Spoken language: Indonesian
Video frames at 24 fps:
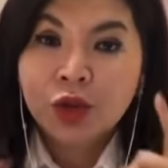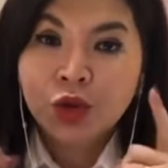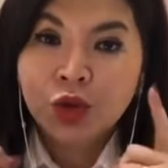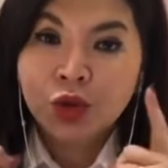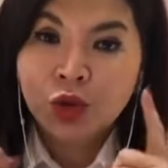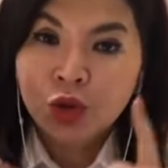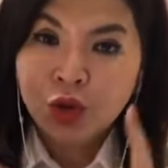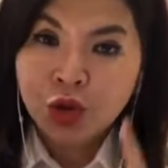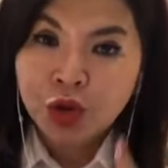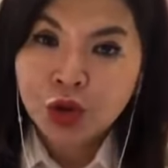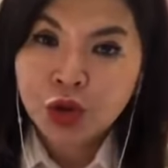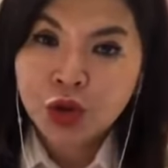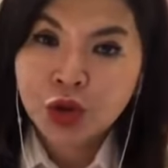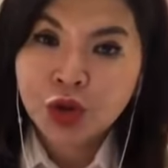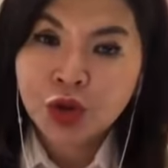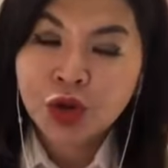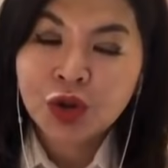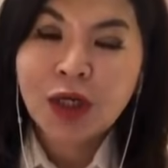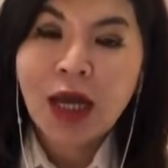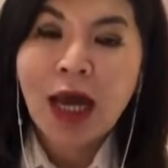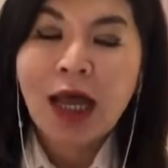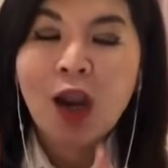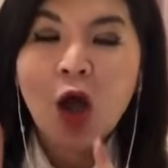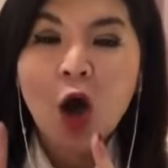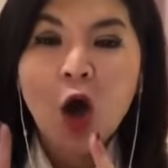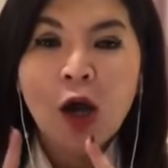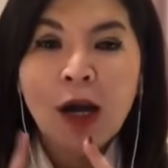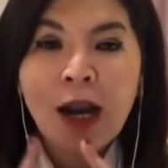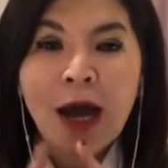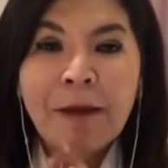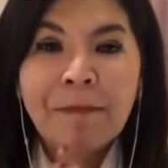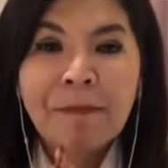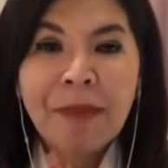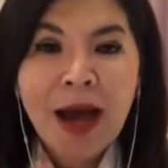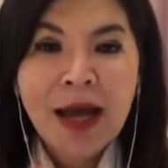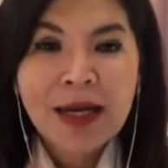Jujur, kalau
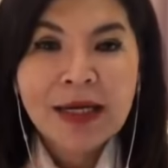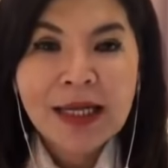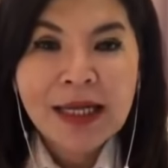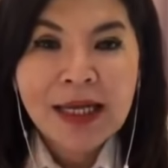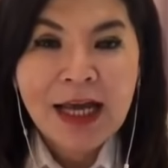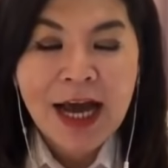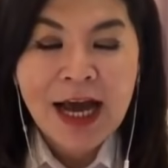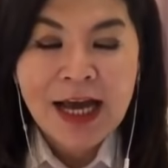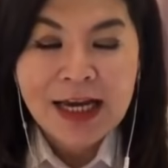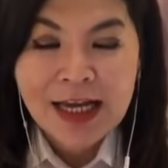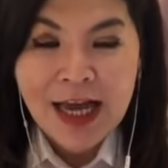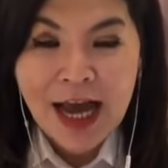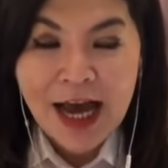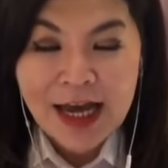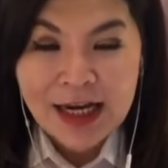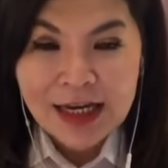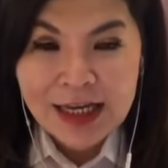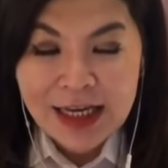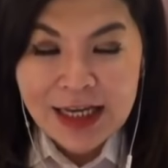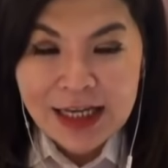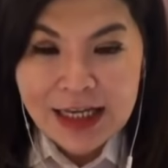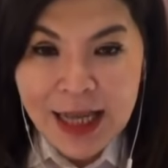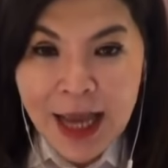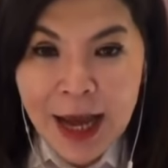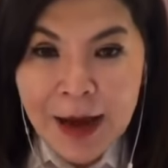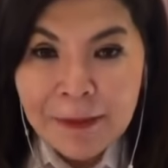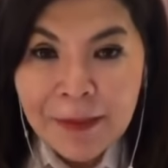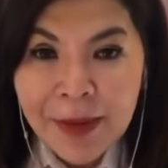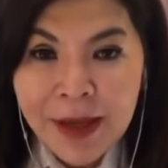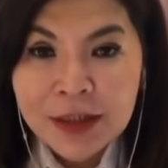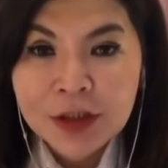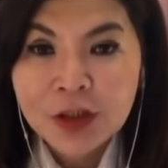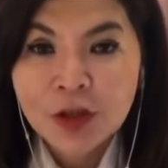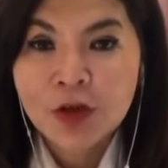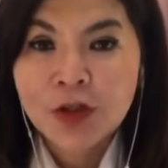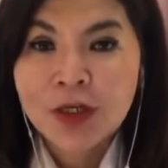orang panik hari-hari ini
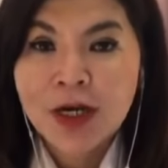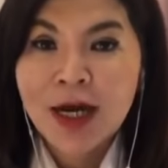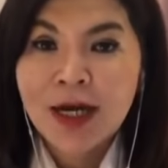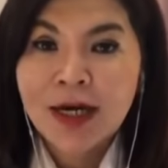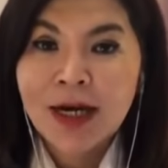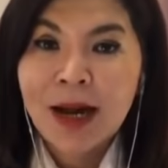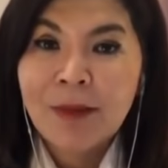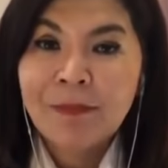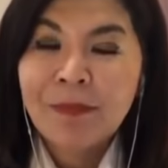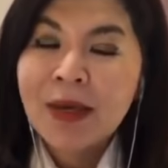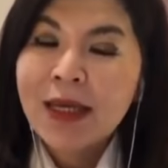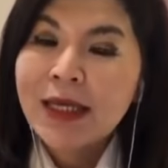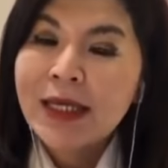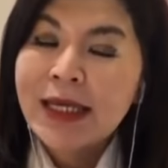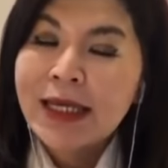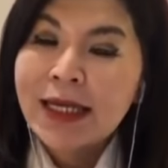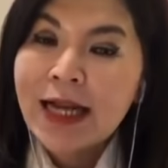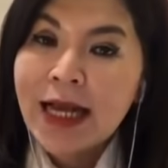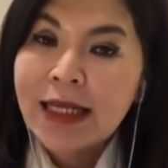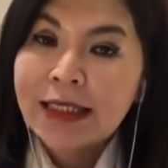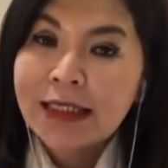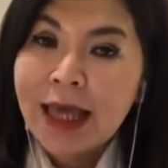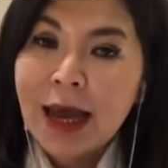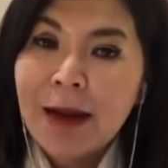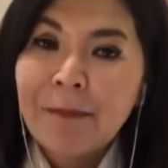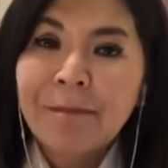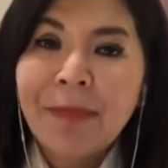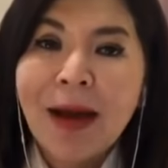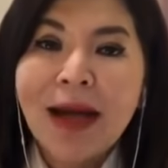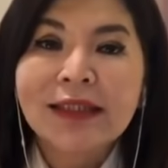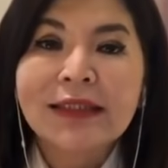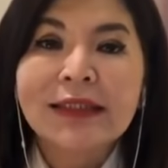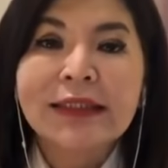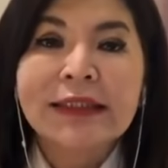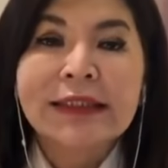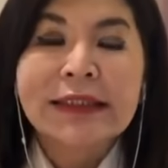apa saudara pikirannya
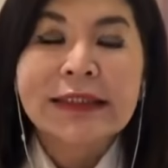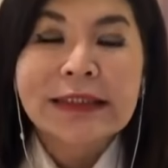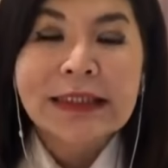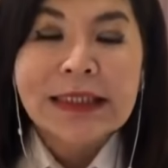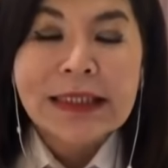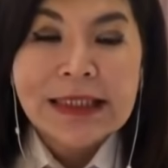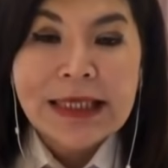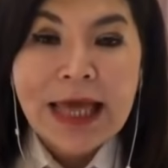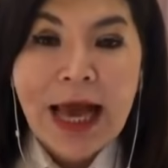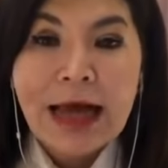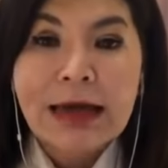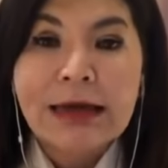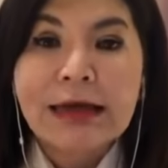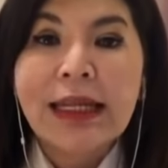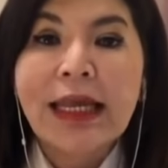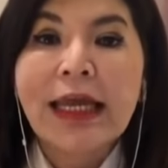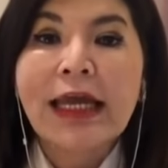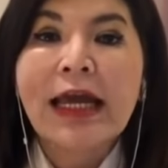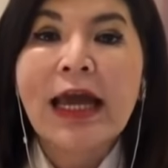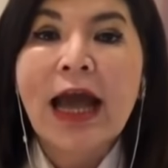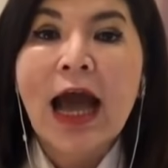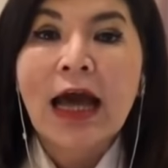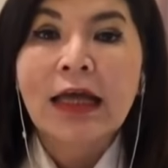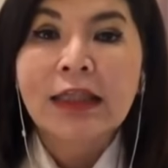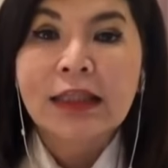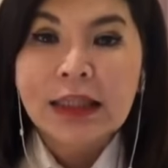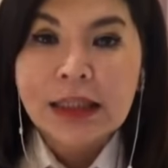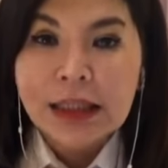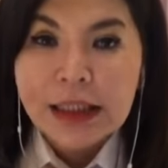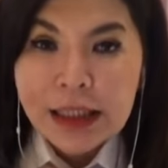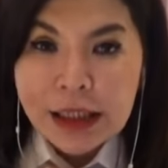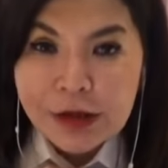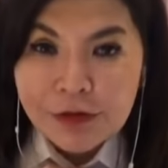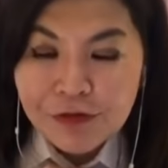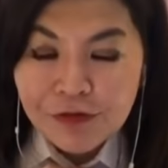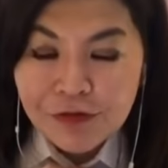pasti yang
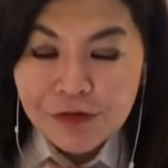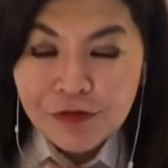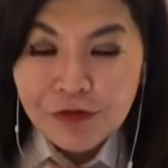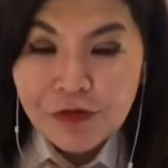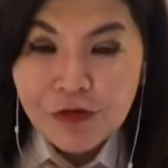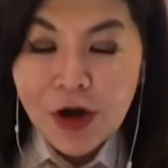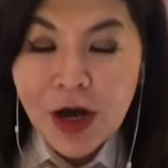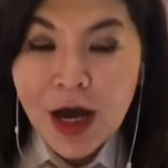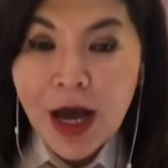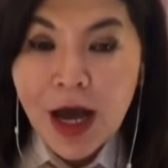negatif